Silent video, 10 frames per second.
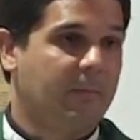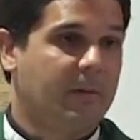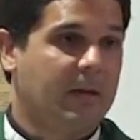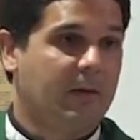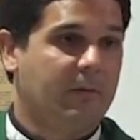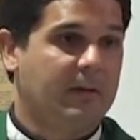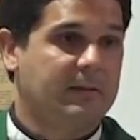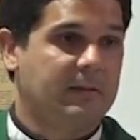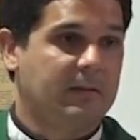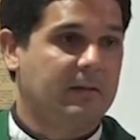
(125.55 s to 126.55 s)

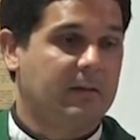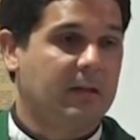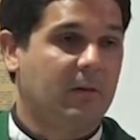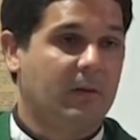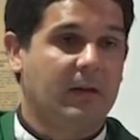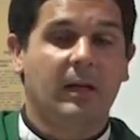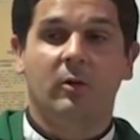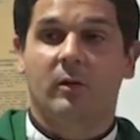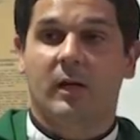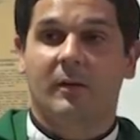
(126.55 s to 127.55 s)
palabras del
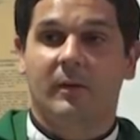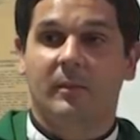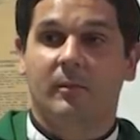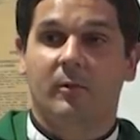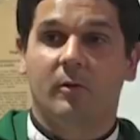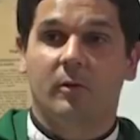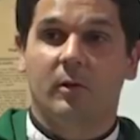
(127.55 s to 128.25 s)
Evangelio que él mismo